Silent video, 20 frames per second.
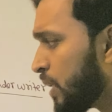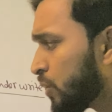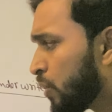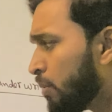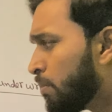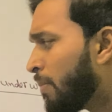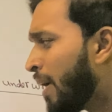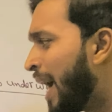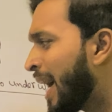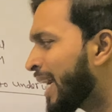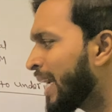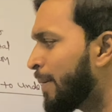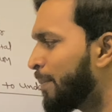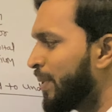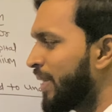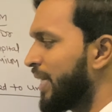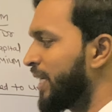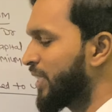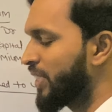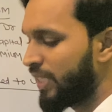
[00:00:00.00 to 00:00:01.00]
तो मार्क
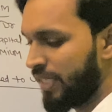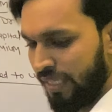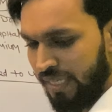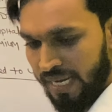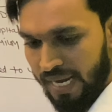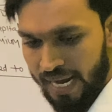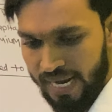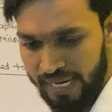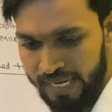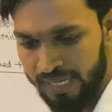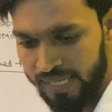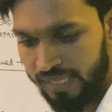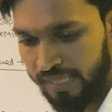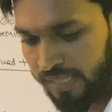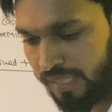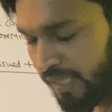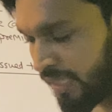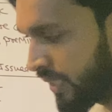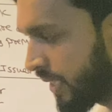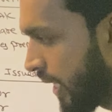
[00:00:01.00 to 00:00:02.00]
एप्लीकेशन क्या है
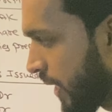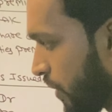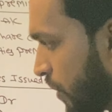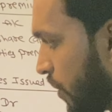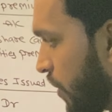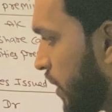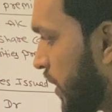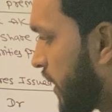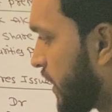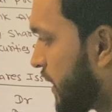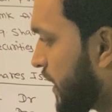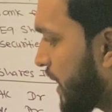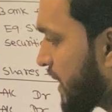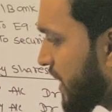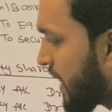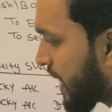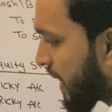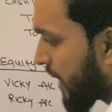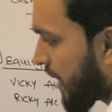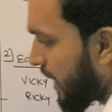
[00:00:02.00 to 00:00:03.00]
देखो
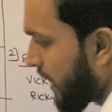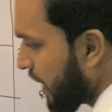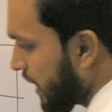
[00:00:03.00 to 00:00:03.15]
जैसे कि